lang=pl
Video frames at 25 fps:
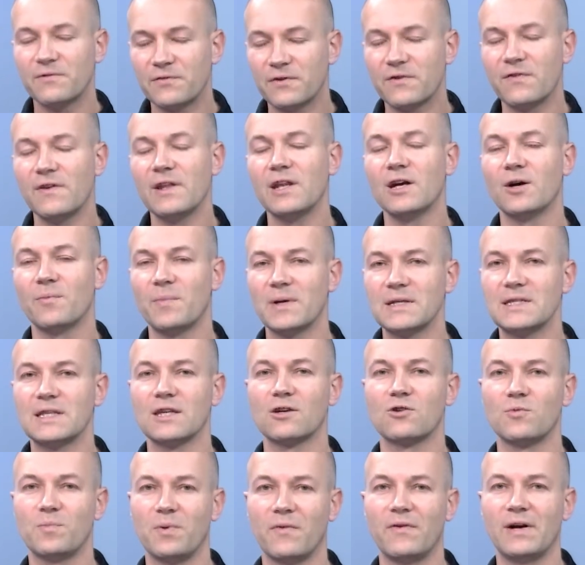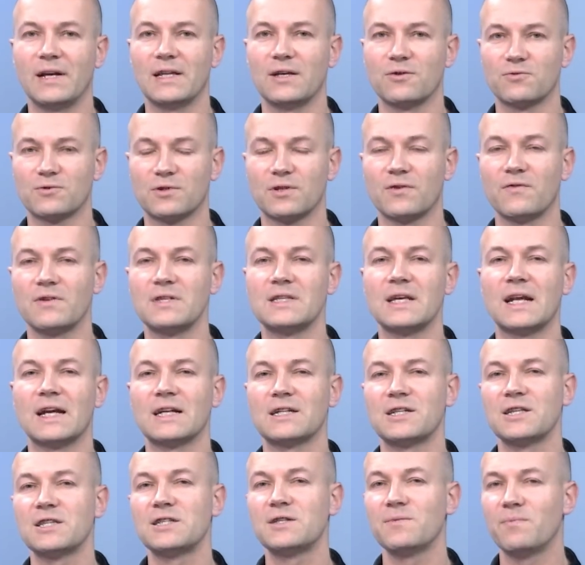w chwili obecnej kupowali je użytkownicy
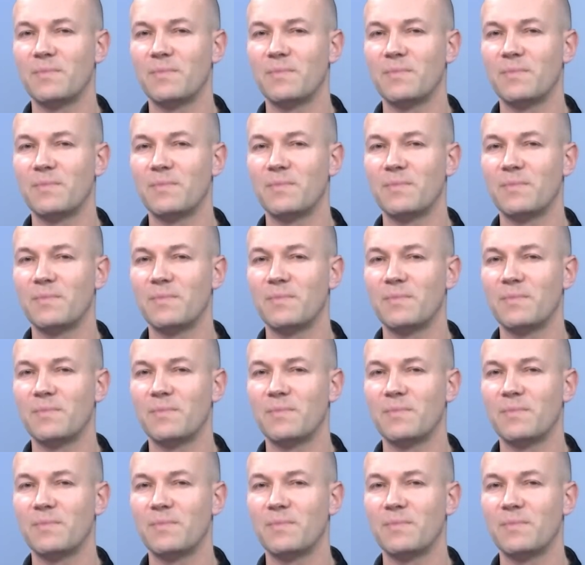raczej